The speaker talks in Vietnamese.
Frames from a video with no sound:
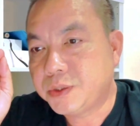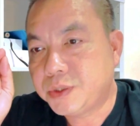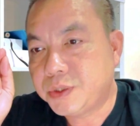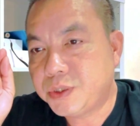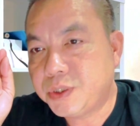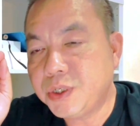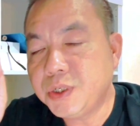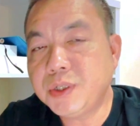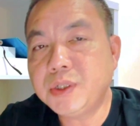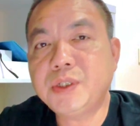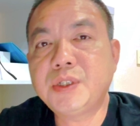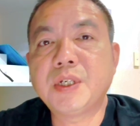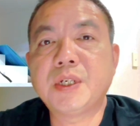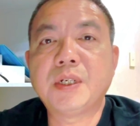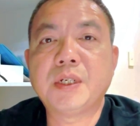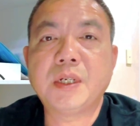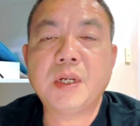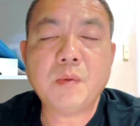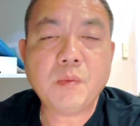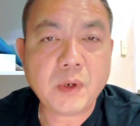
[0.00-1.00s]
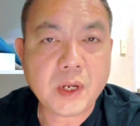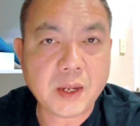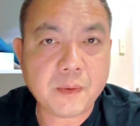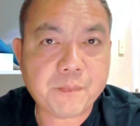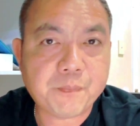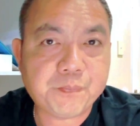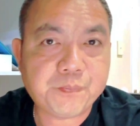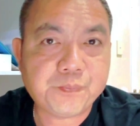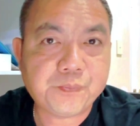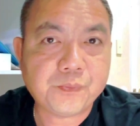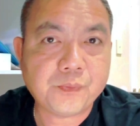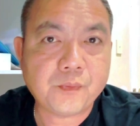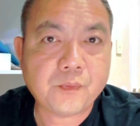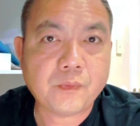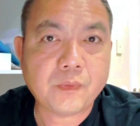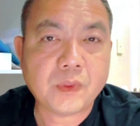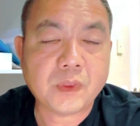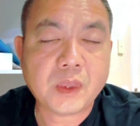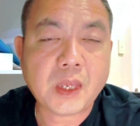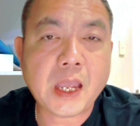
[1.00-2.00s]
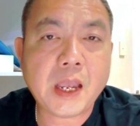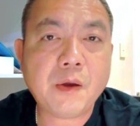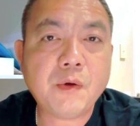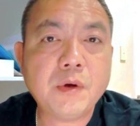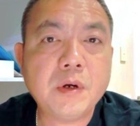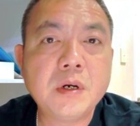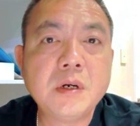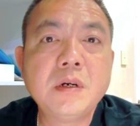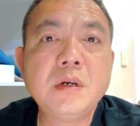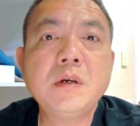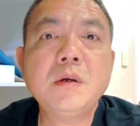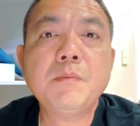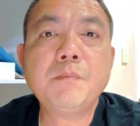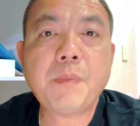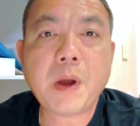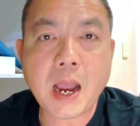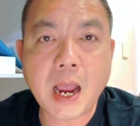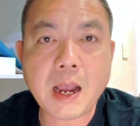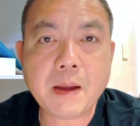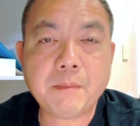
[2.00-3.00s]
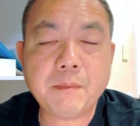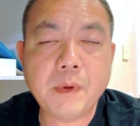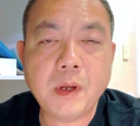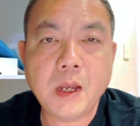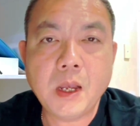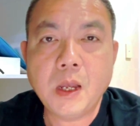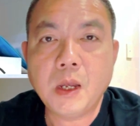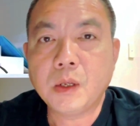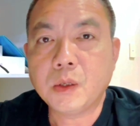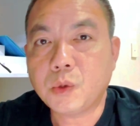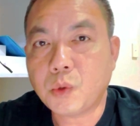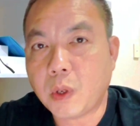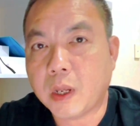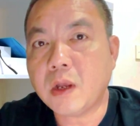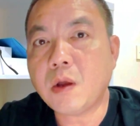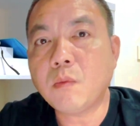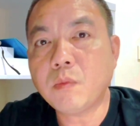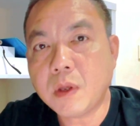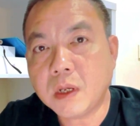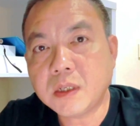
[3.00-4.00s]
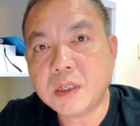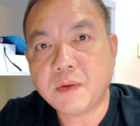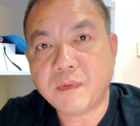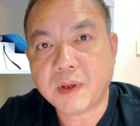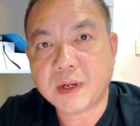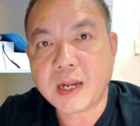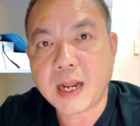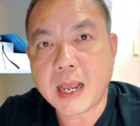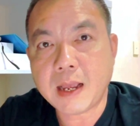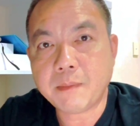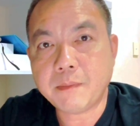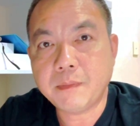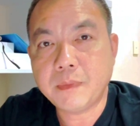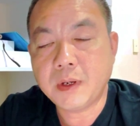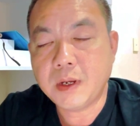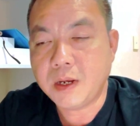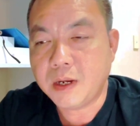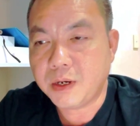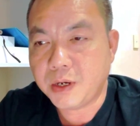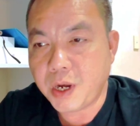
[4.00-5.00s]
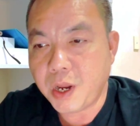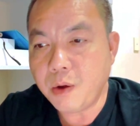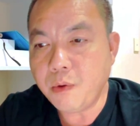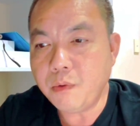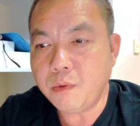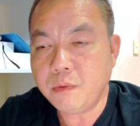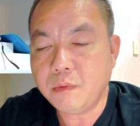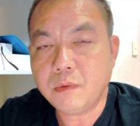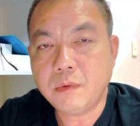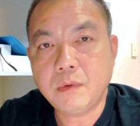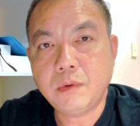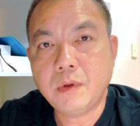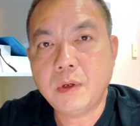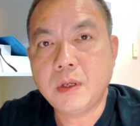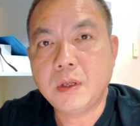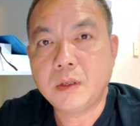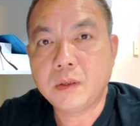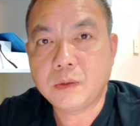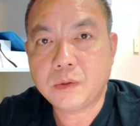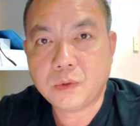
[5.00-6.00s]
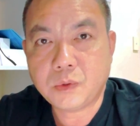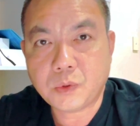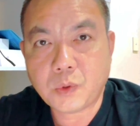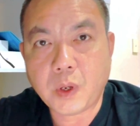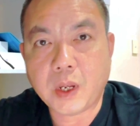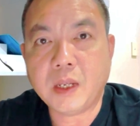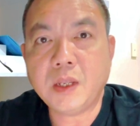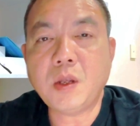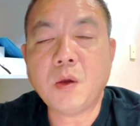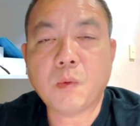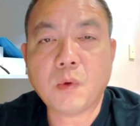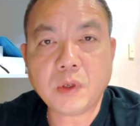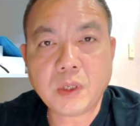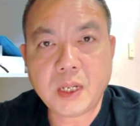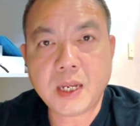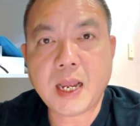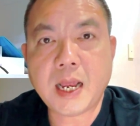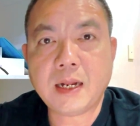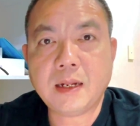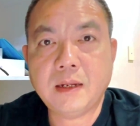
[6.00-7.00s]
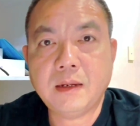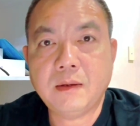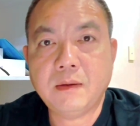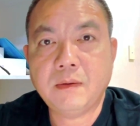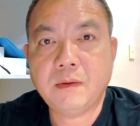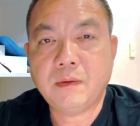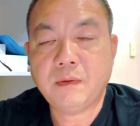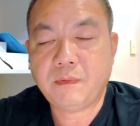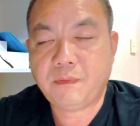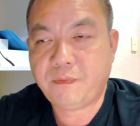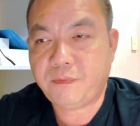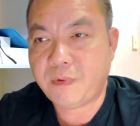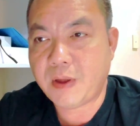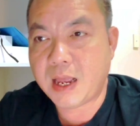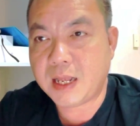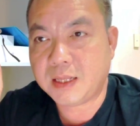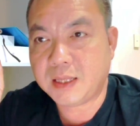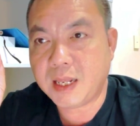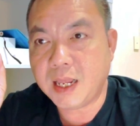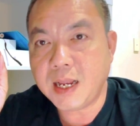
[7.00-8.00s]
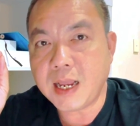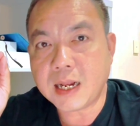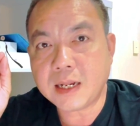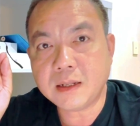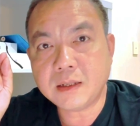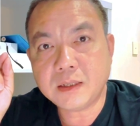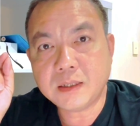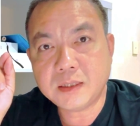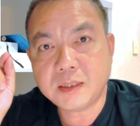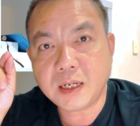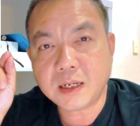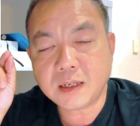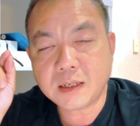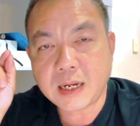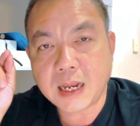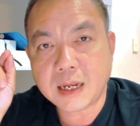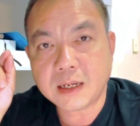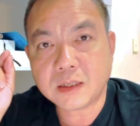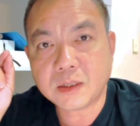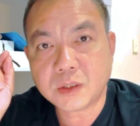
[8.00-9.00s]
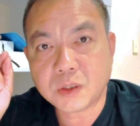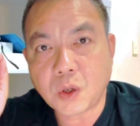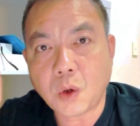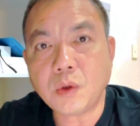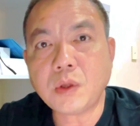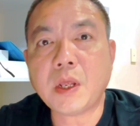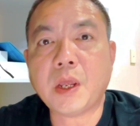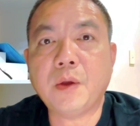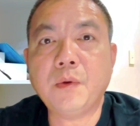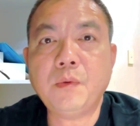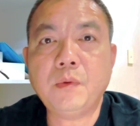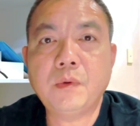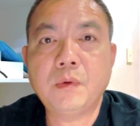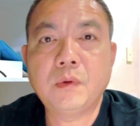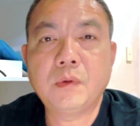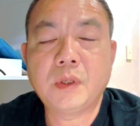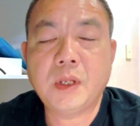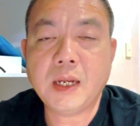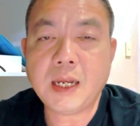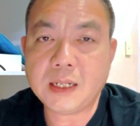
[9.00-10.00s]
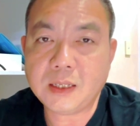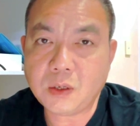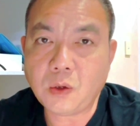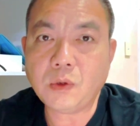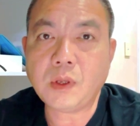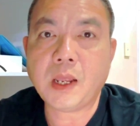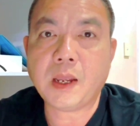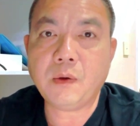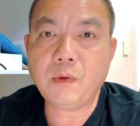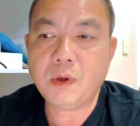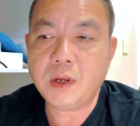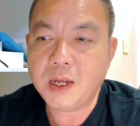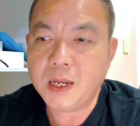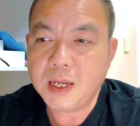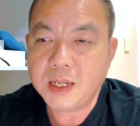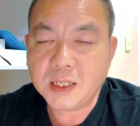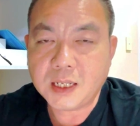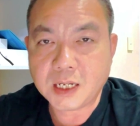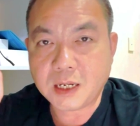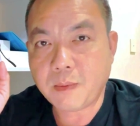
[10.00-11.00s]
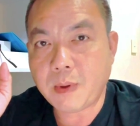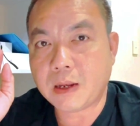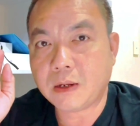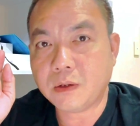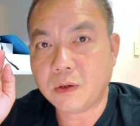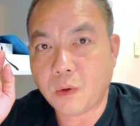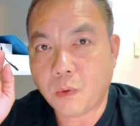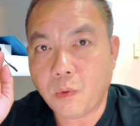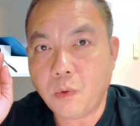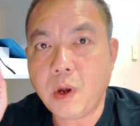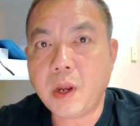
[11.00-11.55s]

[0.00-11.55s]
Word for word: chương trình nông nghiệp theo hướng PAM tuyển công nhân từ Việt Nam, nếu tuyển dụng có tiếng Anh và tiếng Anh chức năng tối thiểu, thì các bạn đủ